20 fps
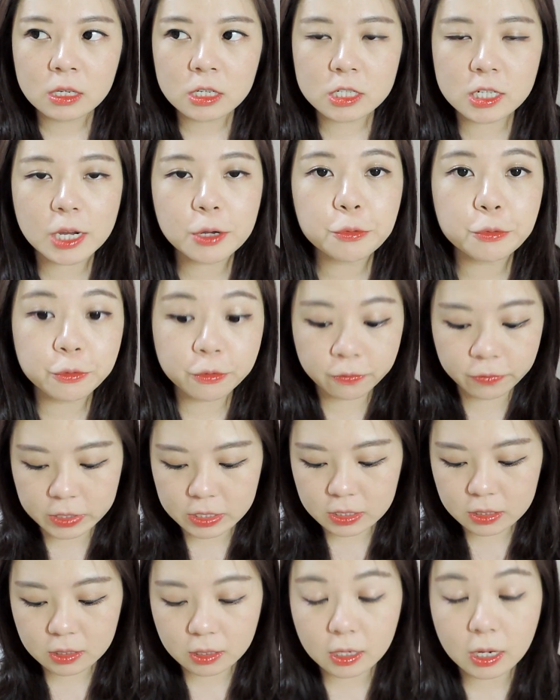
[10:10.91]
珊瑚
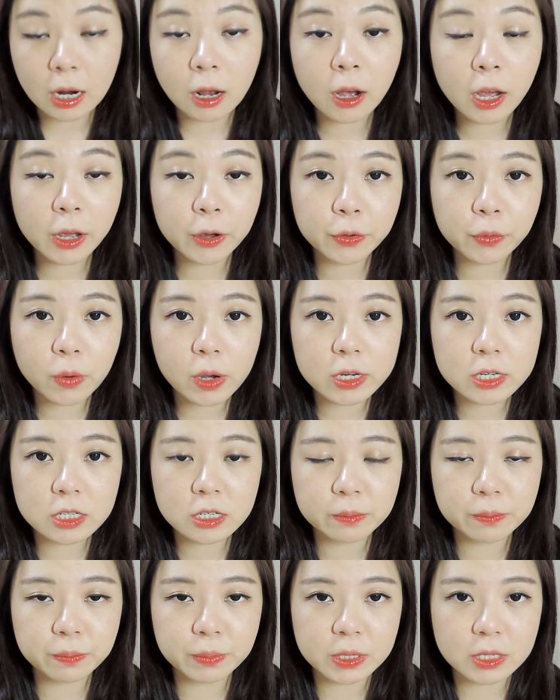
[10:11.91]
粉色，然后还有一款
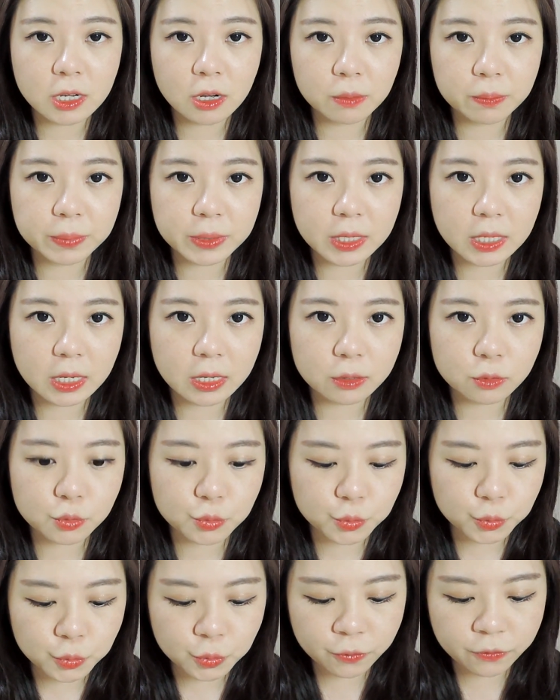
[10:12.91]
是比较偏
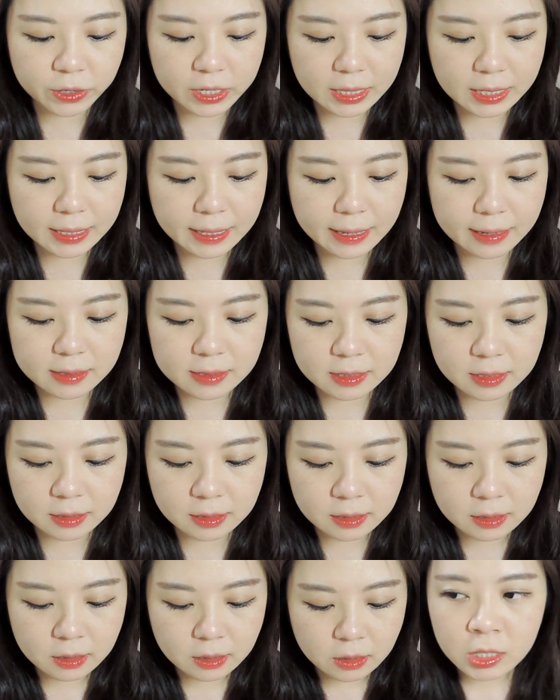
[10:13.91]
橘粉的颜色。
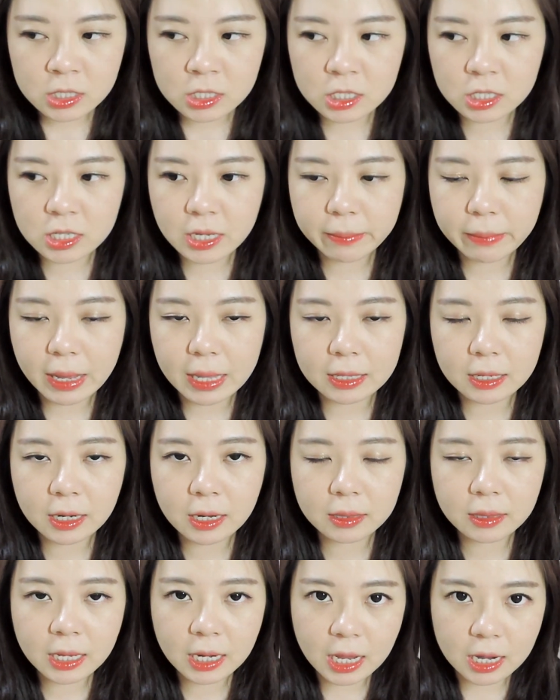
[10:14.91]
之前买那
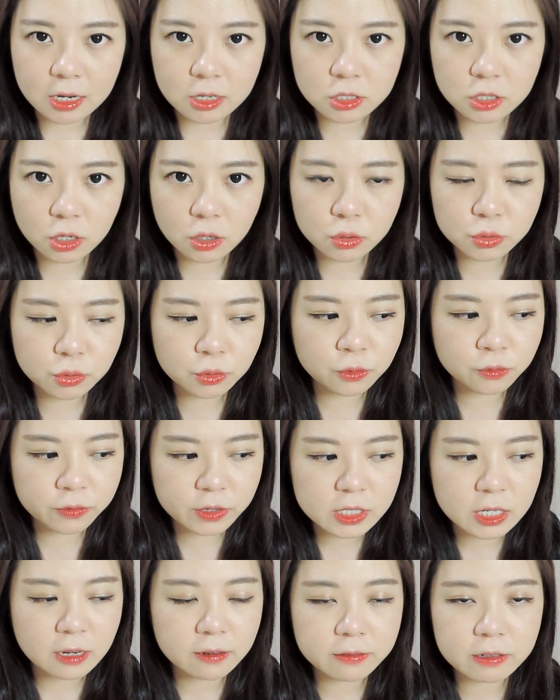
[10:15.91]
那两个之后就
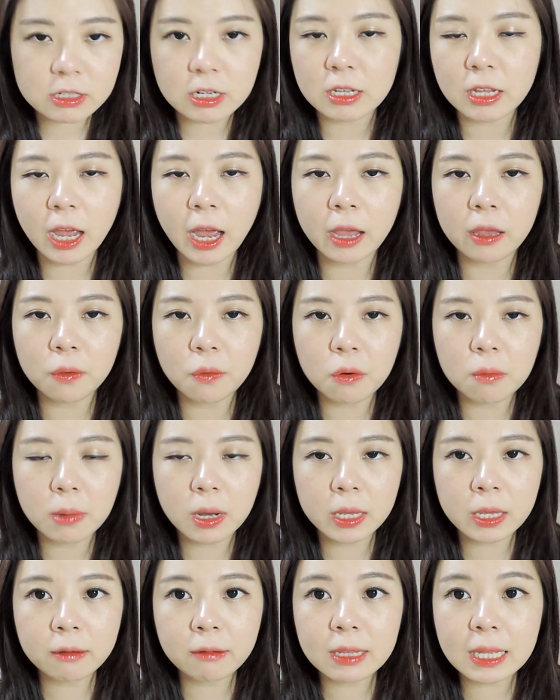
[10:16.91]
非常非常的爱用
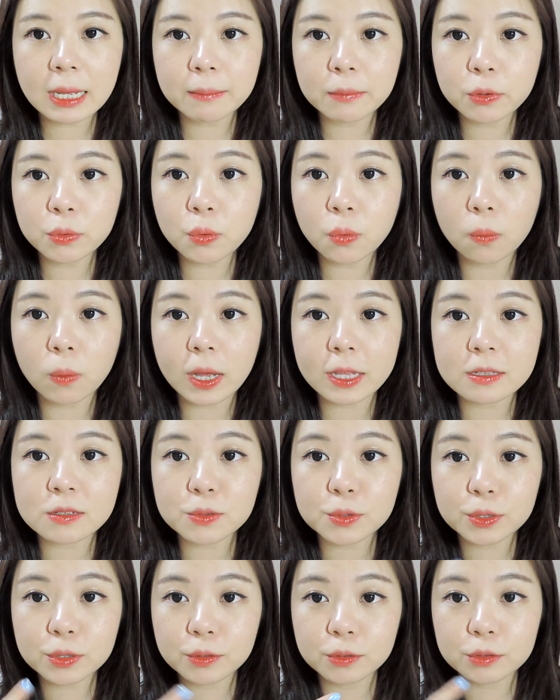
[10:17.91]
嘛，因为他们用完
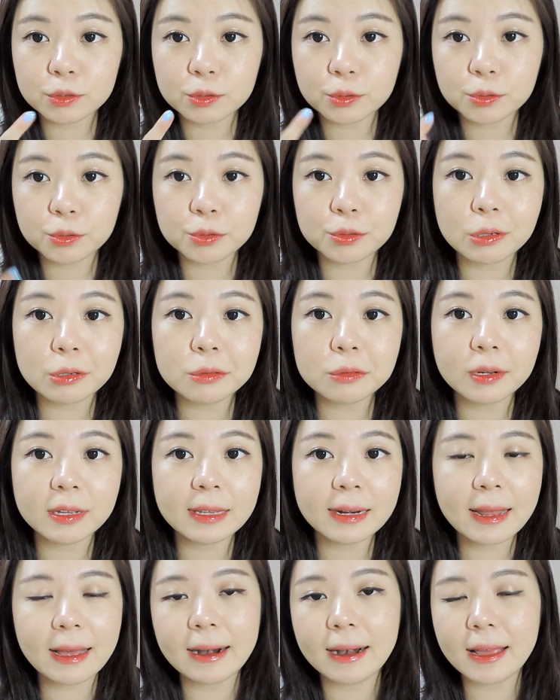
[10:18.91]
就是有这种水水
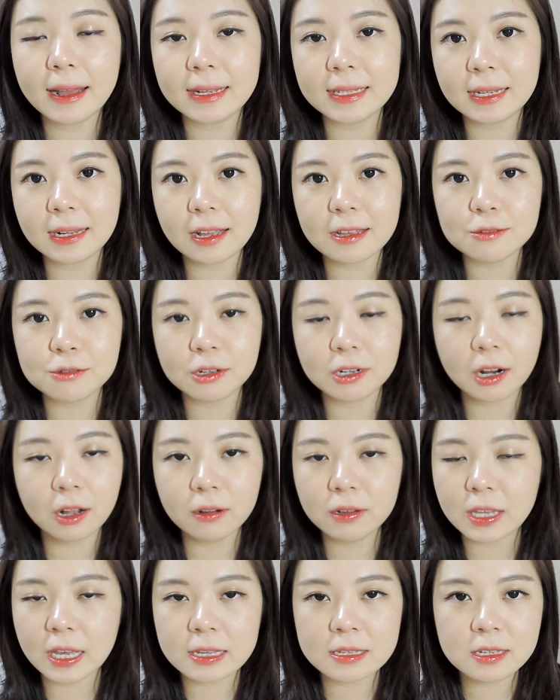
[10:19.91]
的、亮亮的感觉，然
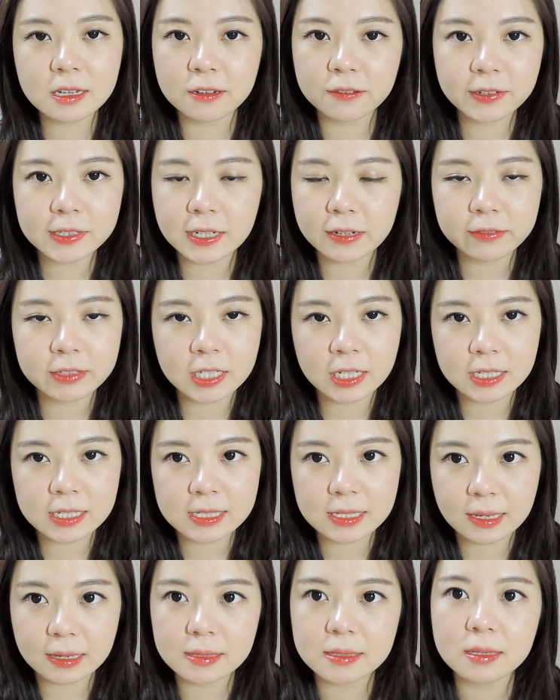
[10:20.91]
后颜色也非常非常的
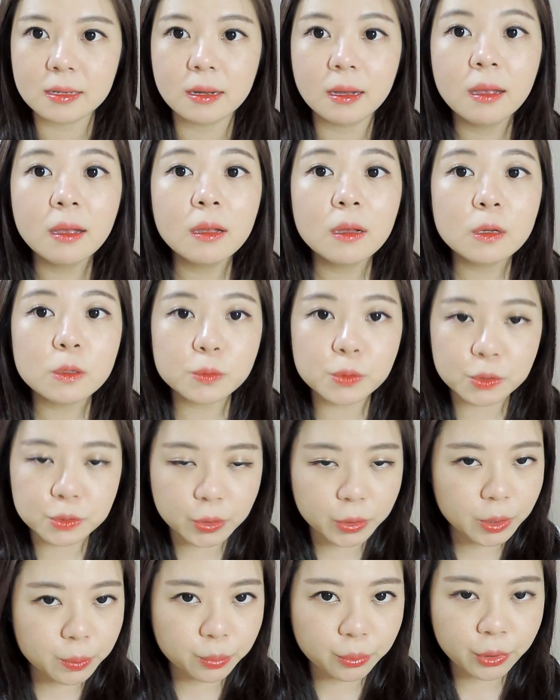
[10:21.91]
显色，嘴
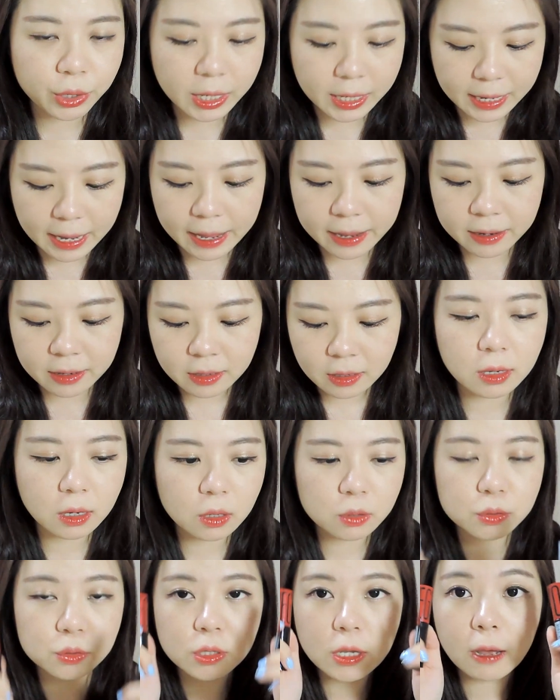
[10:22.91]
唇也不会干。然
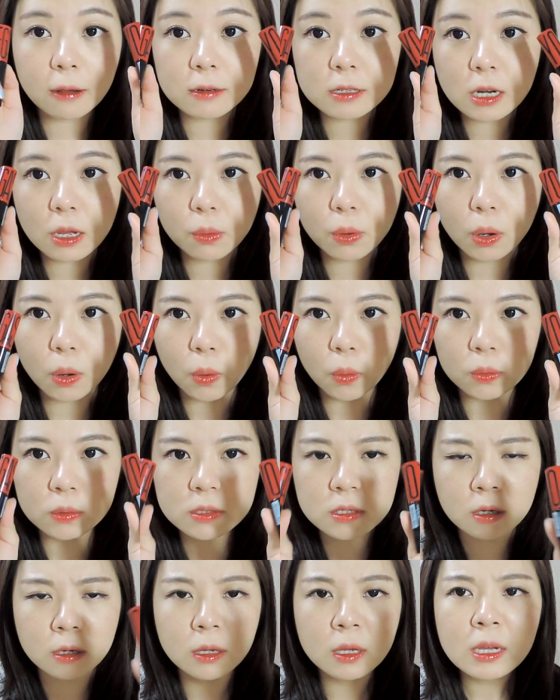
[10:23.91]
后就挑了这两款红
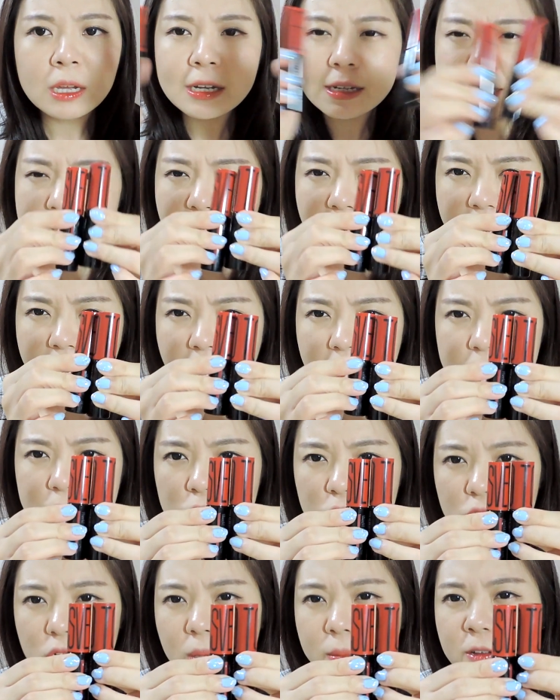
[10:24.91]
色。乍一看
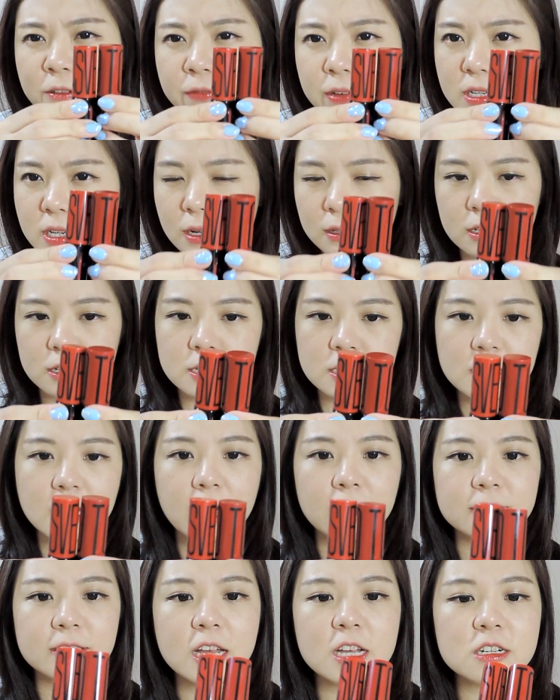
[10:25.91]
其实它们非常的
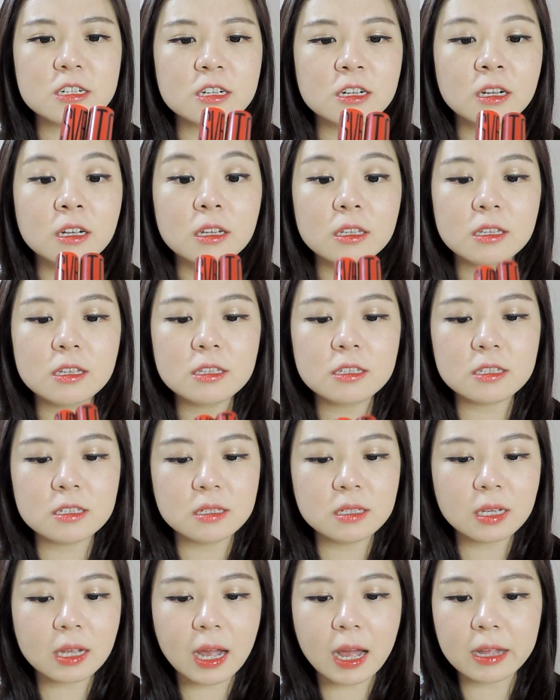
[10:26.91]
像，但是你仔
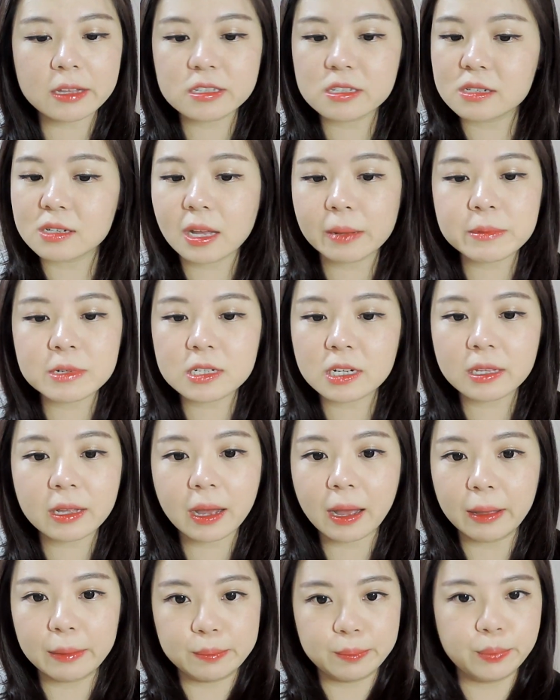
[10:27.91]
细看其实它们真的
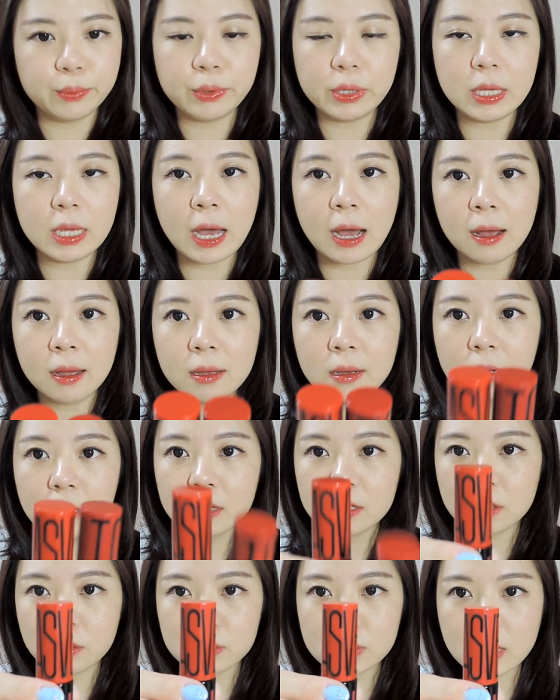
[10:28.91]
很不一样。
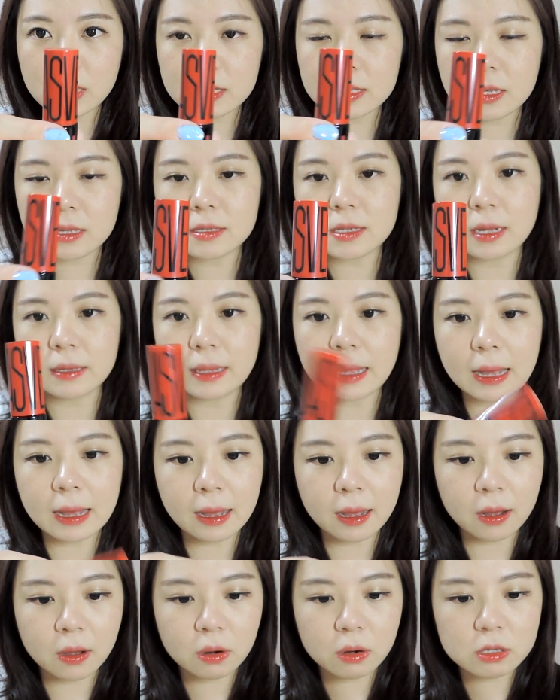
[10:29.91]
首先先讲
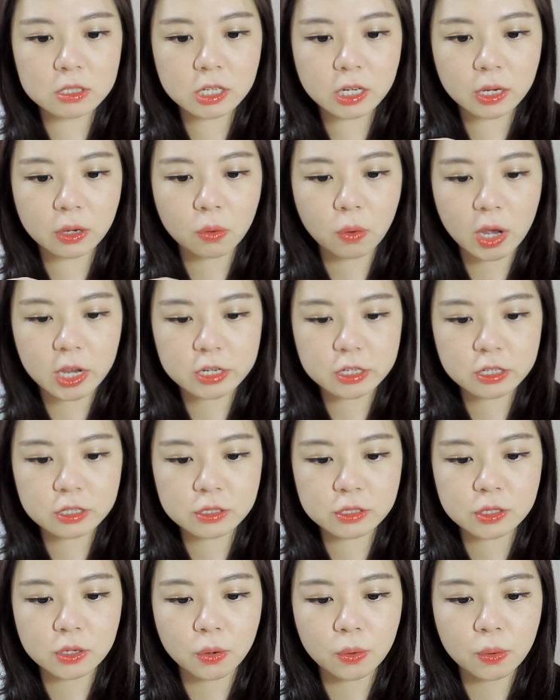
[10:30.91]
它好了，这一款
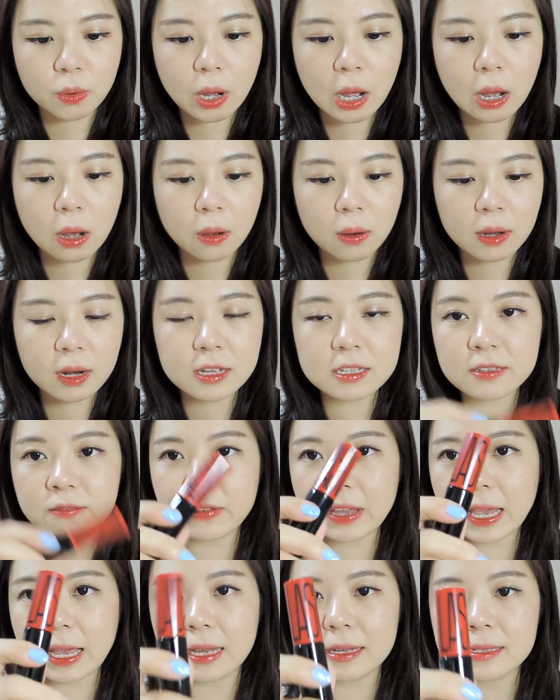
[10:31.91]
是九号 Las
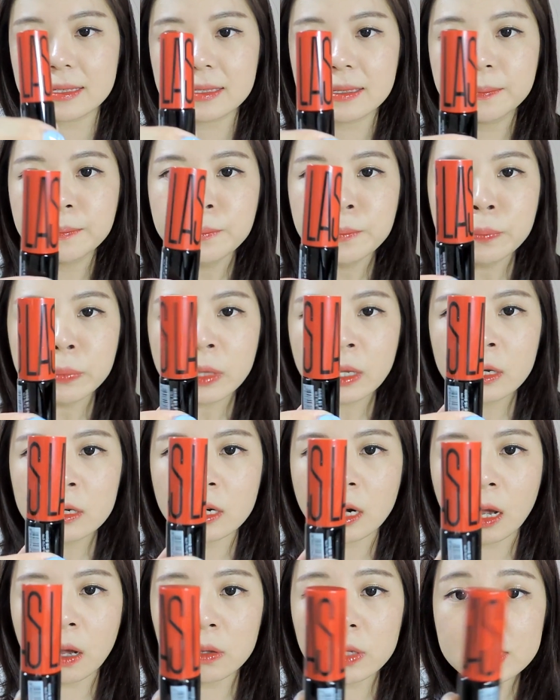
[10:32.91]
Vegas，
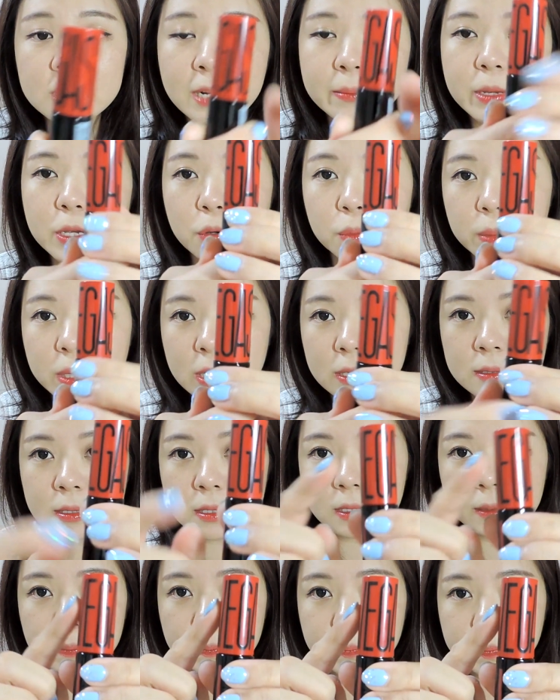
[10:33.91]
然后它上面有名
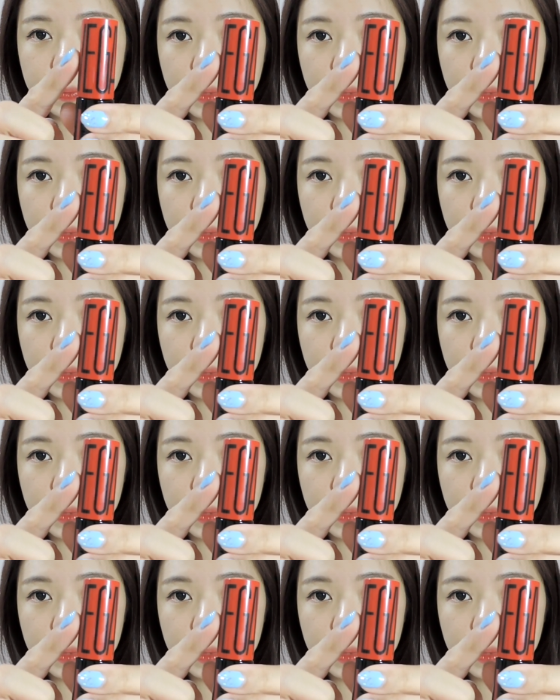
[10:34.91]
字。